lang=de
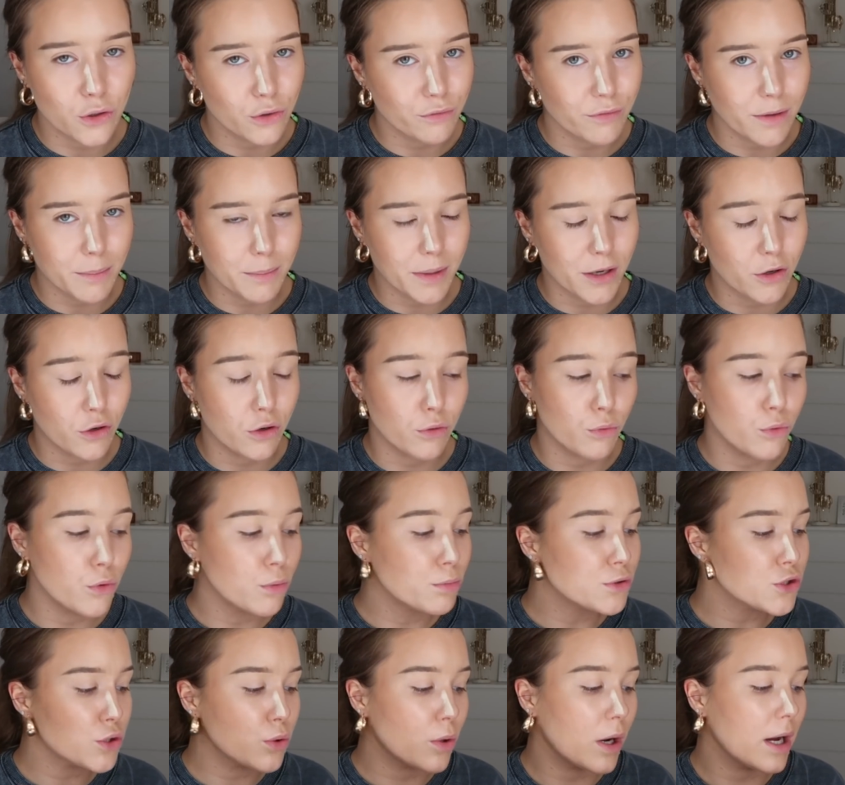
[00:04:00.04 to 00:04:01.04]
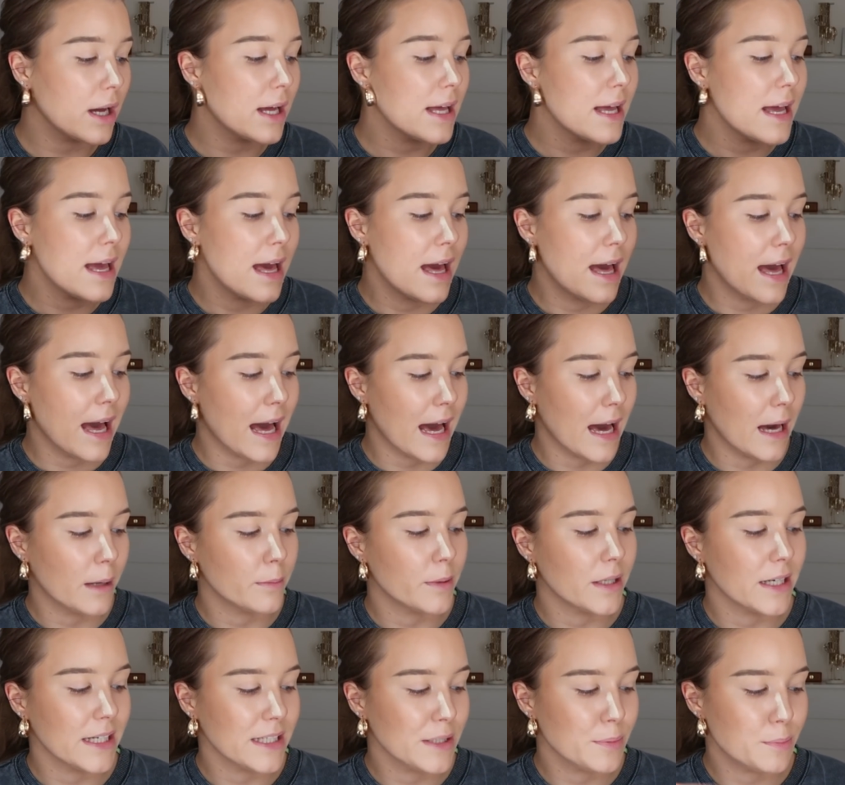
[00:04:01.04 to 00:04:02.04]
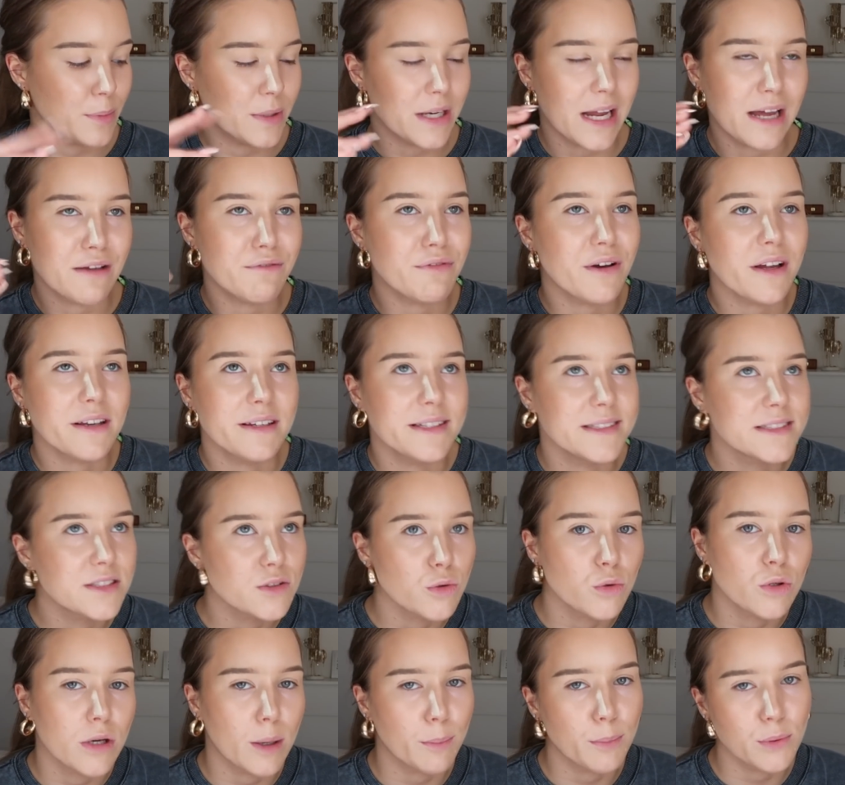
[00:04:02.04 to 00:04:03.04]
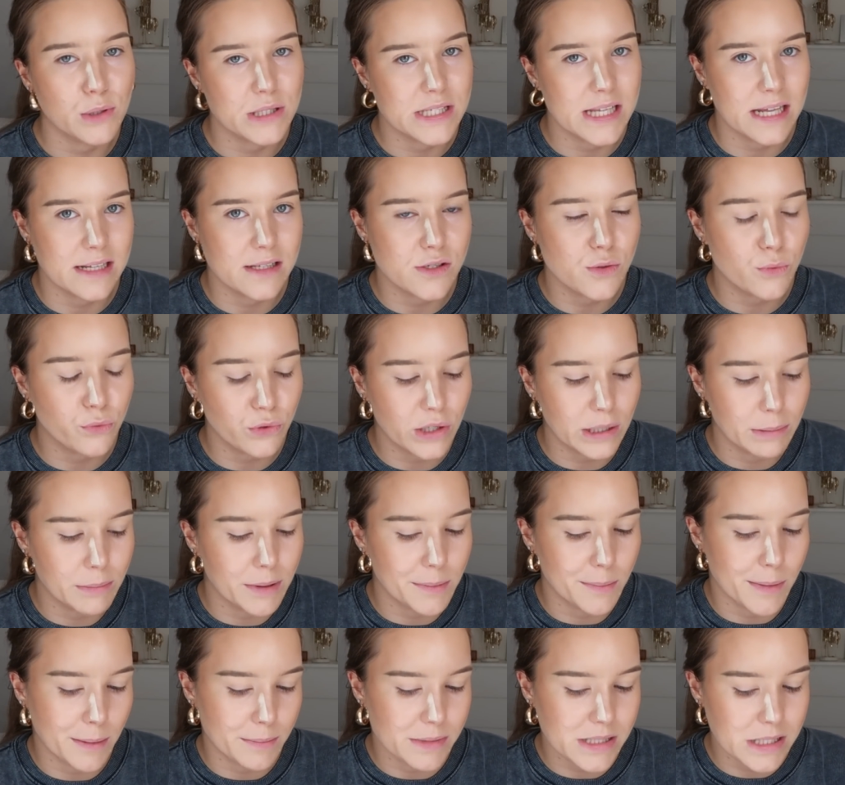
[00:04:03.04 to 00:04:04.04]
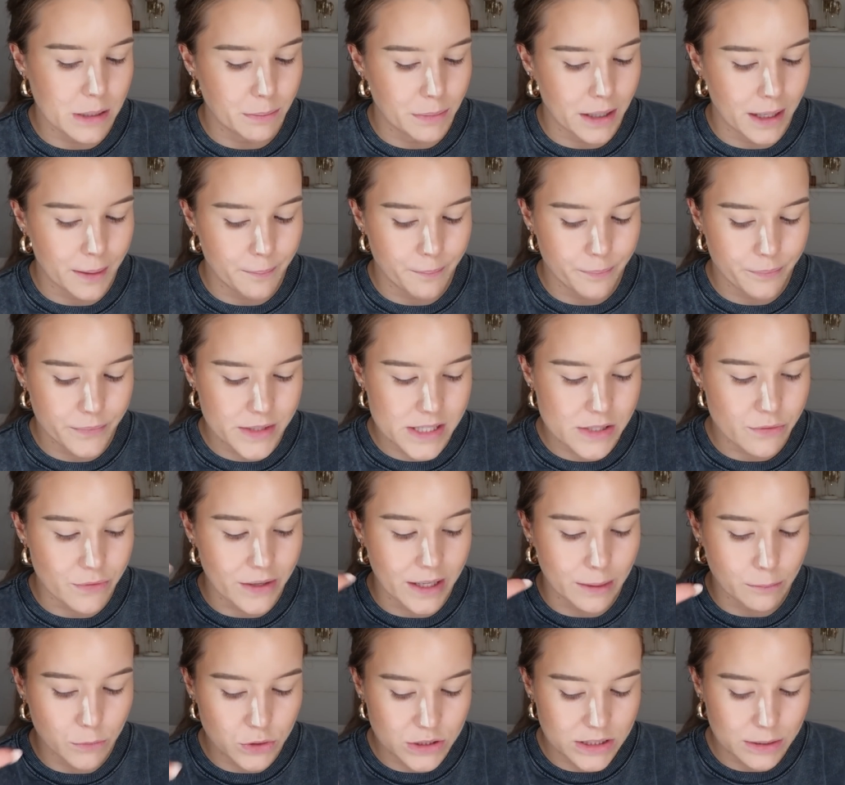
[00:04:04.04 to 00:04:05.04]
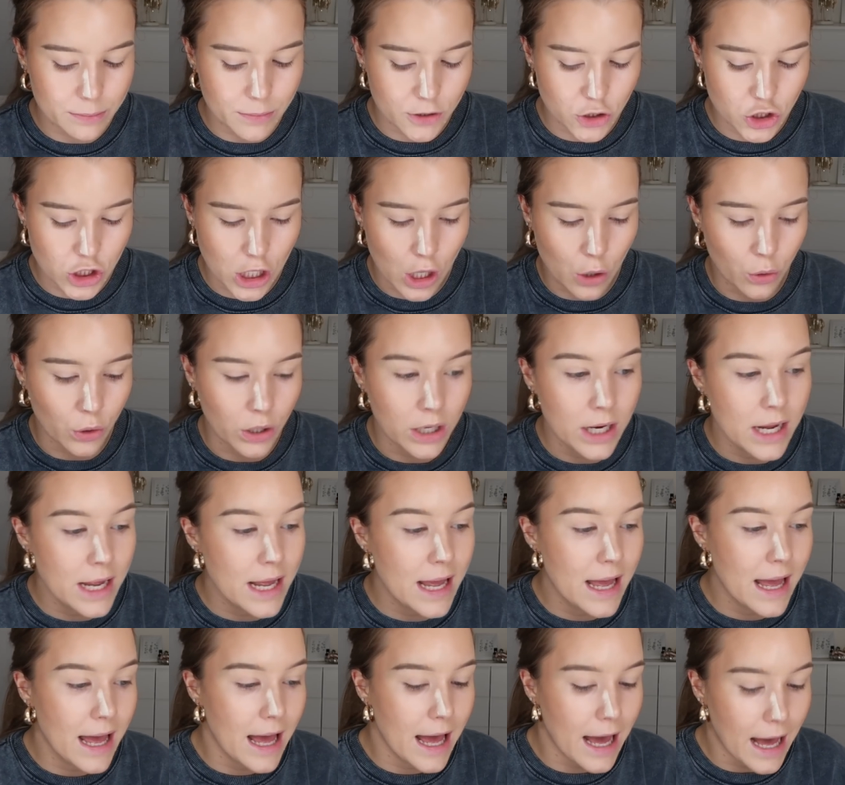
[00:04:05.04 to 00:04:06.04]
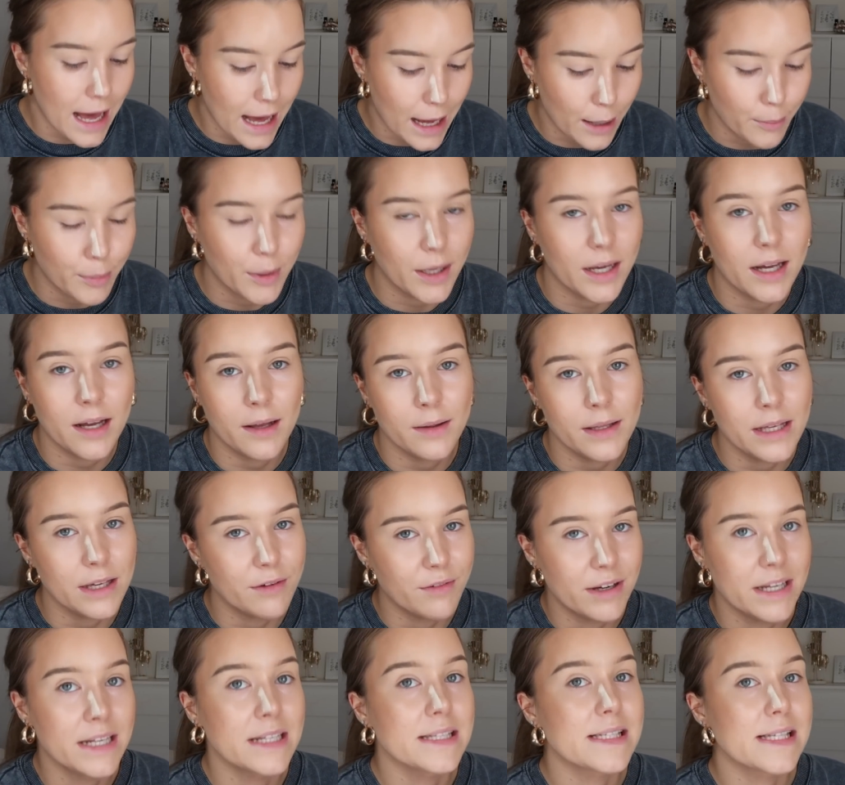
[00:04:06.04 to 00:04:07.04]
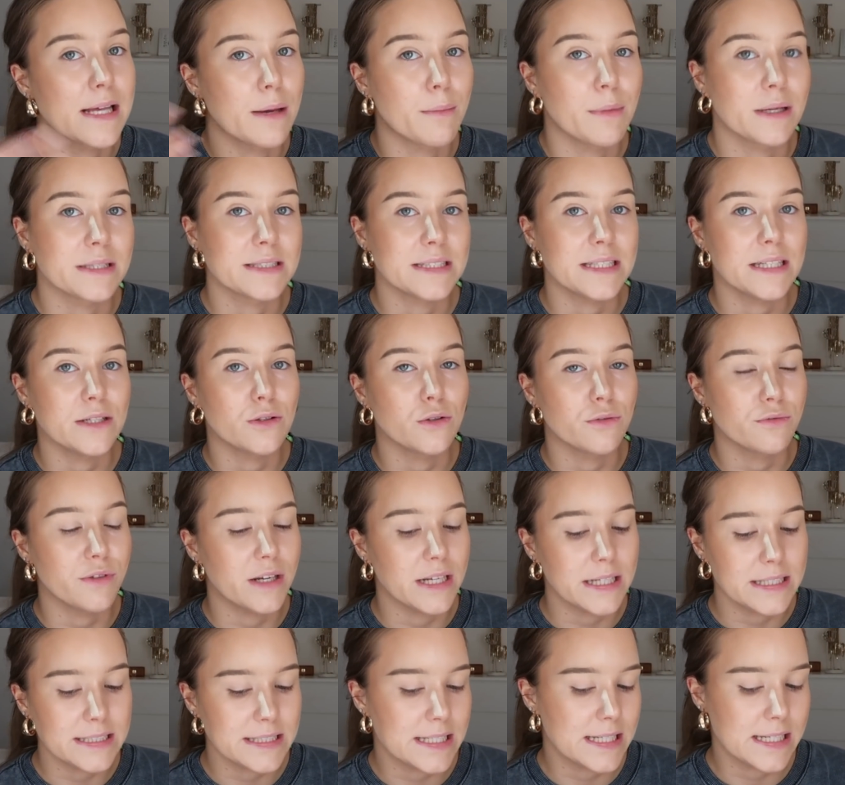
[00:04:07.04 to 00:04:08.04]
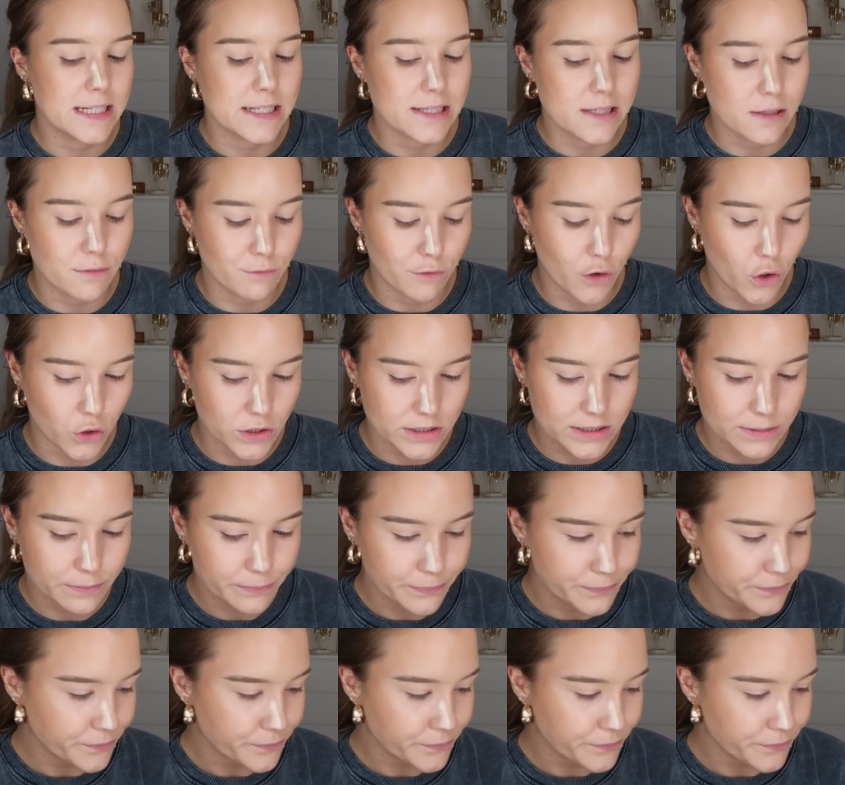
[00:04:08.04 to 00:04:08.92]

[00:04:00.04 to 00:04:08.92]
irgendwann mal eine Roomtour. Aber ich bin einfach nie zu 100% zufrieden mit meinem Zimmer. Deswegen muss ich mal schauen. Aber ihr werdet es ja mal sehen und wenn nicht, seht ihr es in Vlogs.